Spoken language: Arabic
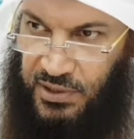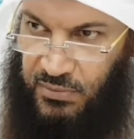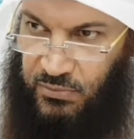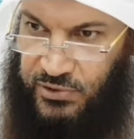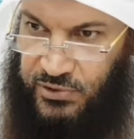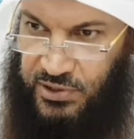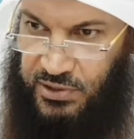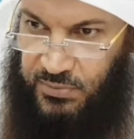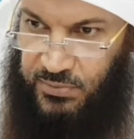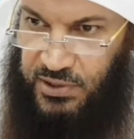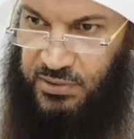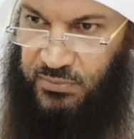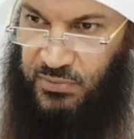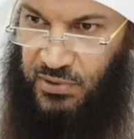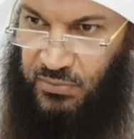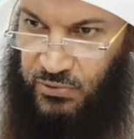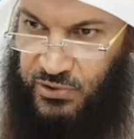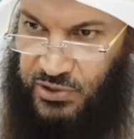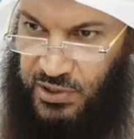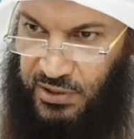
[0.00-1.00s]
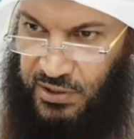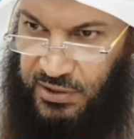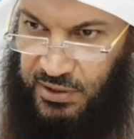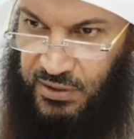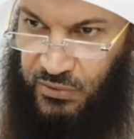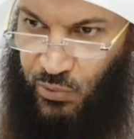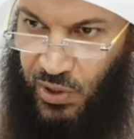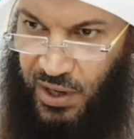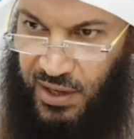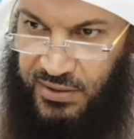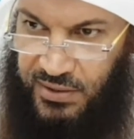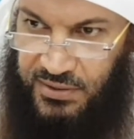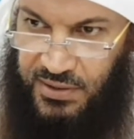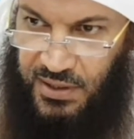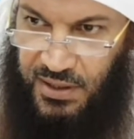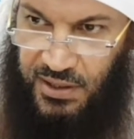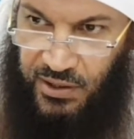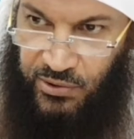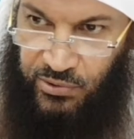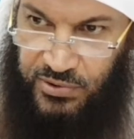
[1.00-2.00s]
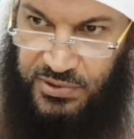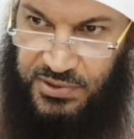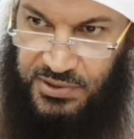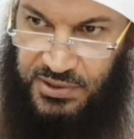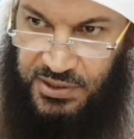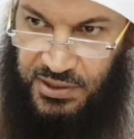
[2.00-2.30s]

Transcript: المسلمين من المصلين وحتى يخرج